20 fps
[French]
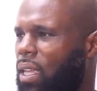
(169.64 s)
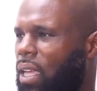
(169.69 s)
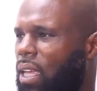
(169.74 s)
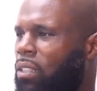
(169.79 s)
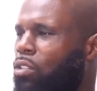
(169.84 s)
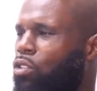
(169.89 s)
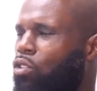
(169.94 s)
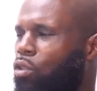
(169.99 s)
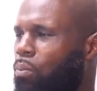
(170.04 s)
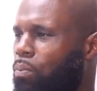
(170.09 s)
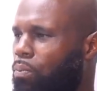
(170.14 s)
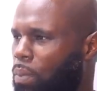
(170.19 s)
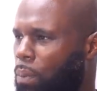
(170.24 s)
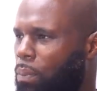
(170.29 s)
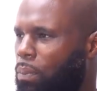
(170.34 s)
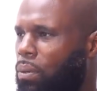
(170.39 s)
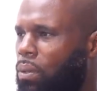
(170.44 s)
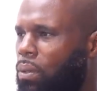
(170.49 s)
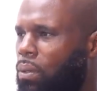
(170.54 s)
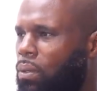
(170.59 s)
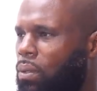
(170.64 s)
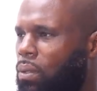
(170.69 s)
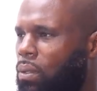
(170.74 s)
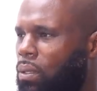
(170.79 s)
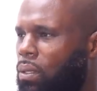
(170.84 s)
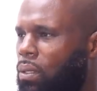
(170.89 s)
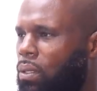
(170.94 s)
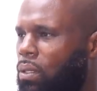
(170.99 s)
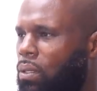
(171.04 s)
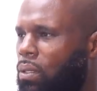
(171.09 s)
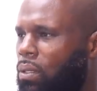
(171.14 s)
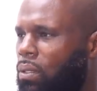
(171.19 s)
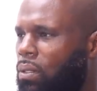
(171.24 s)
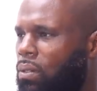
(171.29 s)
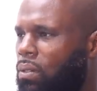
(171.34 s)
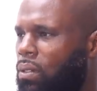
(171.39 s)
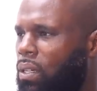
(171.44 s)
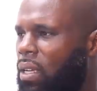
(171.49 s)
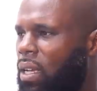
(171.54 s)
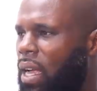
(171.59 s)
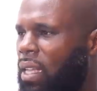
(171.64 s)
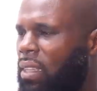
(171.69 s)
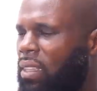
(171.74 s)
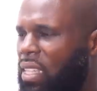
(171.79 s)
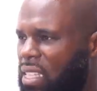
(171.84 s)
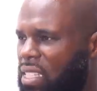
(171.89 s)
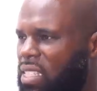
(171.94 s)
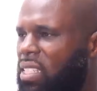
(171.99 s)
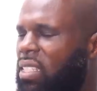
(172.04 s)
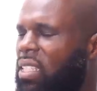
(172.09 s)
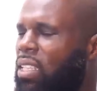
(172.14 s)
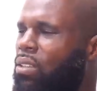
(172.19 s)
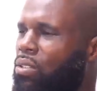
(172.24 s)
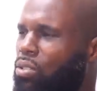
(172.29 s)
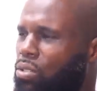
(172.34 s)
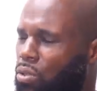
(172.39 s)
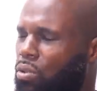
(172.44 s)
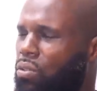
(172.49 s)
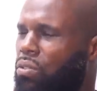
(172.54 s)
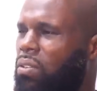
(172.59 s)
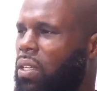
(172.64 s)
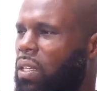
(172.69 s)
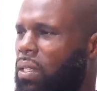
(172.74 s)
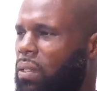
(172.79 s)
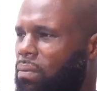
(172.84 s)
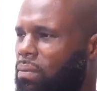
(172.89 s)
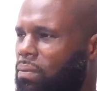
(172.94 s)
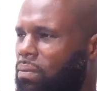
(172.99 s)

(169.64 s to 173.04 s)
Et notre peuple a décidé de se lever.